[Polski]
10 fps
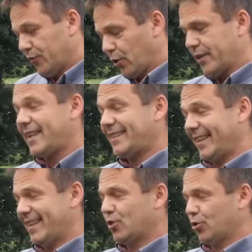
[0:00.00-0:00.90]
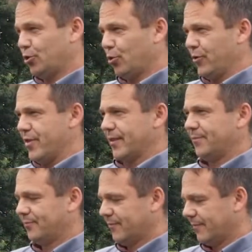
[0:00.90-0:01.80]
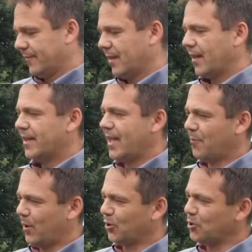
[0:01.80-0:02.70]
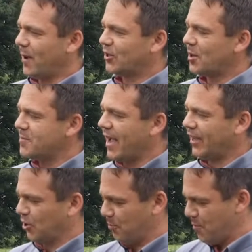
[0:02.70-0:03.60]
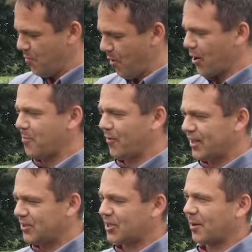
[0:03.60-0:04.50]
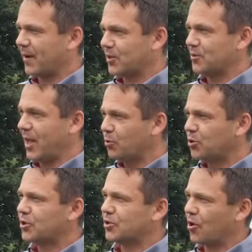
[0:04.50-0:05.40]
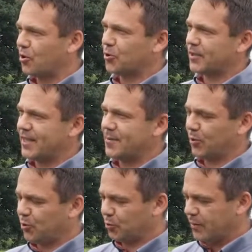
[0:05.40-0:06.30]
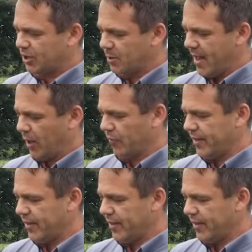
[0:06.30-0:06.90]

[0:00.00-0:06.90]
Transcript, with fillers: Ciornastek jest dość trudny. Jakby ktoś ma ziemniaki, to bym mu mogę powiedzieć, jak nauczyć kogoś oceny produktu na ziemniaków.